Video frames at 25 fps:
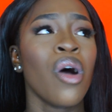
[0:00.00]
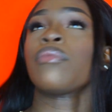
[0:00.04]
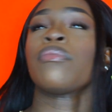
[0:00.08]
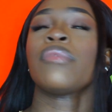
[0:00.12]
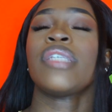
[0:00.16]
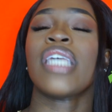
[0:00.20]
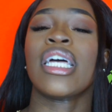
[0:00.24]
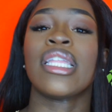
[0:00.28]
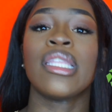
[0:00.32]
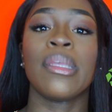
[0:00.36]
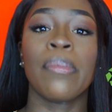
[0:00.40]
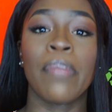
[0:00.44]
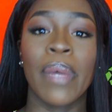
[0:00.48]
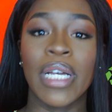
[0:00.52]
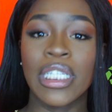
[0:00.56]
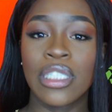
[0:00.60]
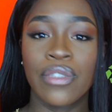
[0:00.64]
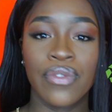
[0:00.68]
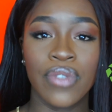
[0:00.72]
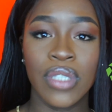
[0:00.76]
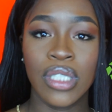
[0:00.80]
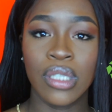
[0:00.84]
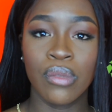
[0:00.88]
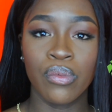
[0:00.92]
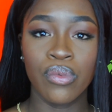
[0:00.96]
Il y a des pages
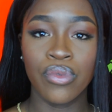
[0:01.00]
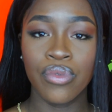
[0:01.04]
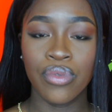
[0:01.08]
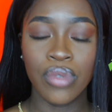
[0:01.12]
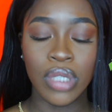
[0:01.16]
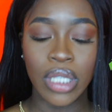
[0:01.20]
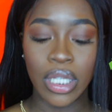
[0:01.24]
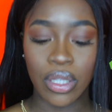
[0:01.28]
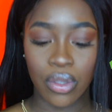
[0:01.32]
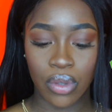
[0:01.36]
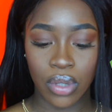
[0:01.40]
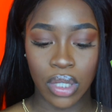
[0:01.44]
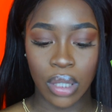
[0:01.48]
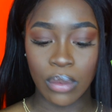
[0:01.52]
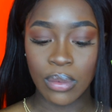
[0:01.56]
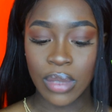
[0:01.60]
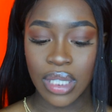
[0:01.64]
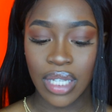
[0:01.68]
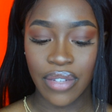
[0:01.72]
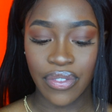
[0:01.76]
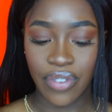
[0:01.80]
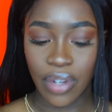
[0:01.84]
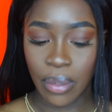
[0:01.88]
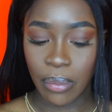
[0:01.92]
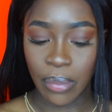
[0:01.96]
Facebook, des trucs comme ça.
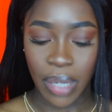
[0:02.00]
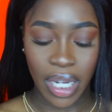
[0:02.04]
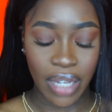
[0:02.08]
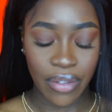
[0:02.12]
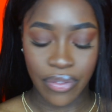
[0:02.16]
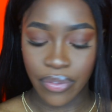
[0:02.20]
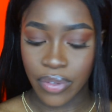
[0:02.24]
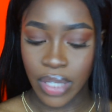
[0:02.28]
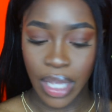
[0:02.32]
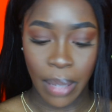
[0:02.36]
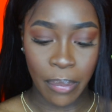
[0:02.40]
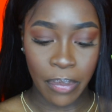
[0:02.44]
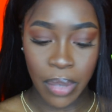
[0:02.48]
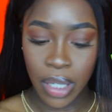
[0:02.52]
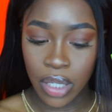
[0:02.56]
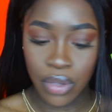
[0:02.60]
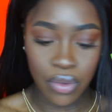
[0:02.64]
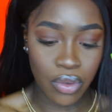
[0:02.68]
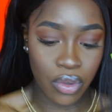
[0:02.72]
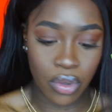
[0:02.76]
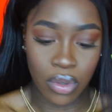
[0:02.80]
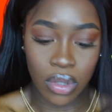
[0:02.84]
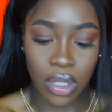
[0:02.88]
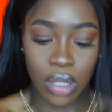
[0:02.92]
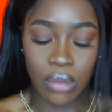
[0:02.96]
Enfin bref, il y a plein de
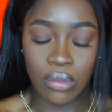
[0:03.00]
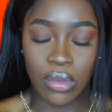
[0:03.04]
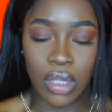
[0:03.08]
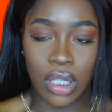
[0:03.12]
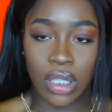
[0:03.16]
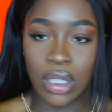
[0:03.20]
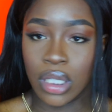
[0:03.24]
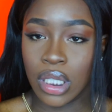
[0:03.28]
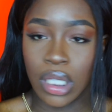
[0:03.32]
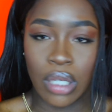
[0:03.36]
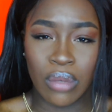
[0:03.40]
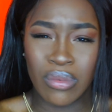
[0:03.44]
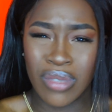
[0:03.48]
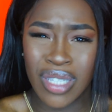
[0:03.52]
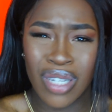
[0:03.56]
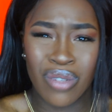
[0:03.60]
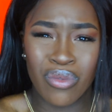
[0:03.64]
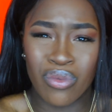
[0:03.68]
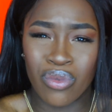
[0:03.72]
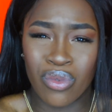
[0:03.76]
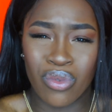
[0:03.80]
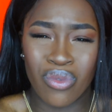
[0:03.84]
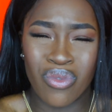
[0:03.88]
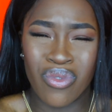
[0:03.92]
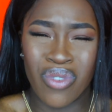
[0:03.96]
trucs comme ça. C'est comme ça qu'on
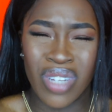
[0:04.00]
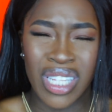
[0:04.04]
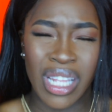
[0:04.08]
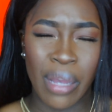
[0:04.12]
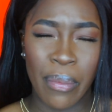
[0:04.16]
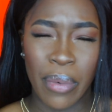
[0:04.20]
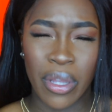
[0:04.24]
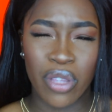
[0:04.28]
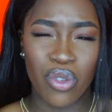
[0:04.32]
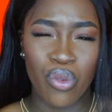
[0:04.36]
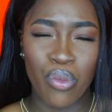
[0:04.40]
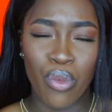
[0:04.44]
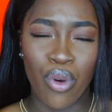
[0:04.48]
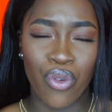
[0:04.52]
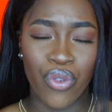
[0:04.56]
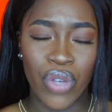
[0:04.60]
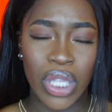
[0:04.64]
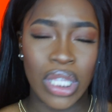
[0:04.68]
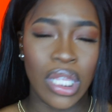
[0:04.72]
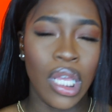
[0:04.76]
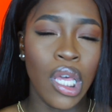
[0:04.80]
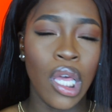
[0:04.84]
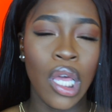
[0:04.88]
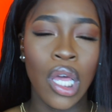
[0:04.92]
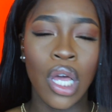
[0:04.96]
trouve un appartement en fait.
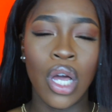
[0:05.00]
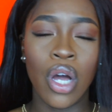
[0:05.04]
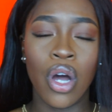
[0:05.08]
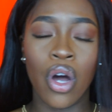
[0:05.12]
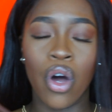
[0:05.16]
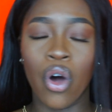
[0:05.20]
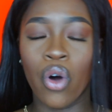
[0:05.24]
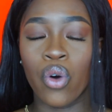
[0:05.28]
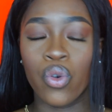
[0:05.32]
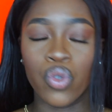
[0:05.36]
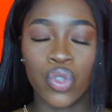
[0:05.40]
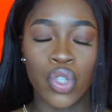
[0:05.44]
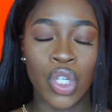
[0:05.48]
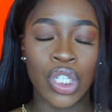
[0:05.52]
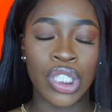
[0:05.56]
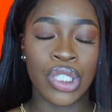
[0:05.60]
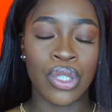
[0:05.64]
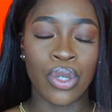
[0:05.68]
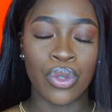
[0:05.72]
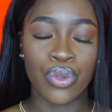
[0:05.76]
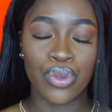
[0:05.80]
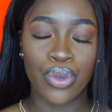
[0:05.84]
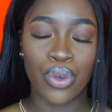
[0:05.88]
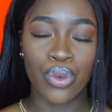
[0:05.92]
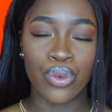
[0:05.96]
En
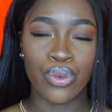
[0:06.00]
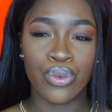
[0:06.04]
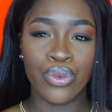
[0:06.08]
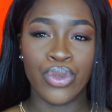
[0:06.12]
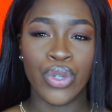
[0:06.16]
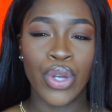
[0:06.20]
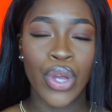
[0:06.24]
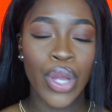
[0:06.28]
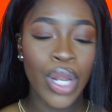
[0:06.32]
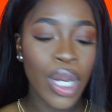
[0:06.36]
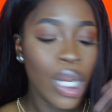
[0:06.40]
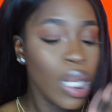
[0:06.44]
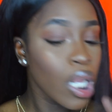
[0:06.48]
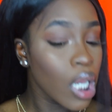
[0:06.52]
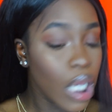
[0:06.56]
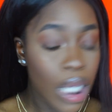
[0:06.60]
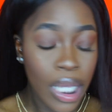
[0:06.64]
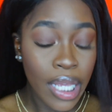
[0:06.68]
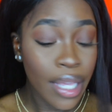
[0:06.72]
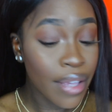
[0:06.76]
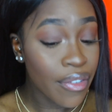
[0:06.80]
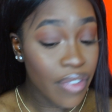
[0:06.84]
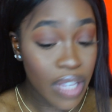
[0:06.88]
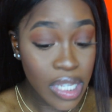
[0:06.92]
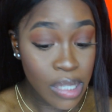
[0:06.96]
recherchant sur Google
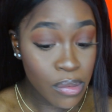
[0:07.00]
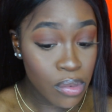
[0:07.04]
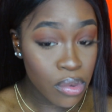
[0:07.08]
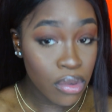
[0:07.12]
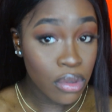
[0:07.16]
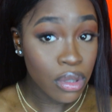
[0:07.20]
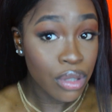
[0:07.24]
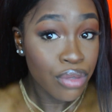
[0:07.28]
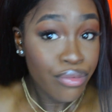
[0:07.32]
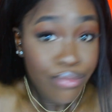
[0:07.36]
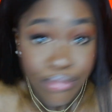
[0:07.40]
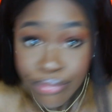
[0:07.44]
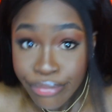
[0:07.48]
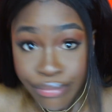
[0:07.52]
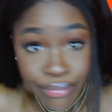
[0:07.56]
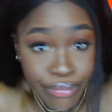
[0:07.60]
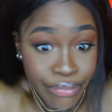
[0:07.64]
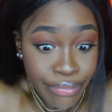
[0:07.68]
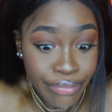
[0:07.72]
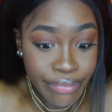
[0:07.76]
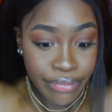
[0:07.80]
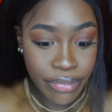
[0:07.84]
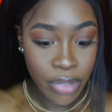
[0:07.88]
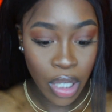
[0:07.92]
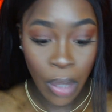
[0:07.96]
et Facebook
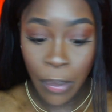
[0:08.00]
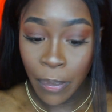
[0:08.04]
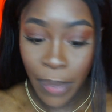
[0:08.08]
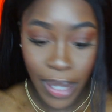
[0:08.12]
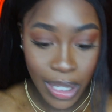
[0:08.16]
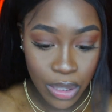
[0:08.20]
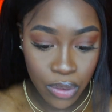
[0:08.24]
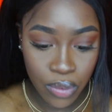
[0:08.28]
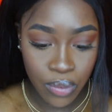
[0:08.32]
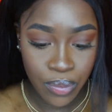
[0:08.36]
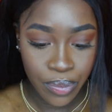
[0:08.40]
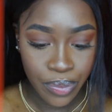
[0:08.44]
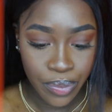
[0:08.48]
comme partout.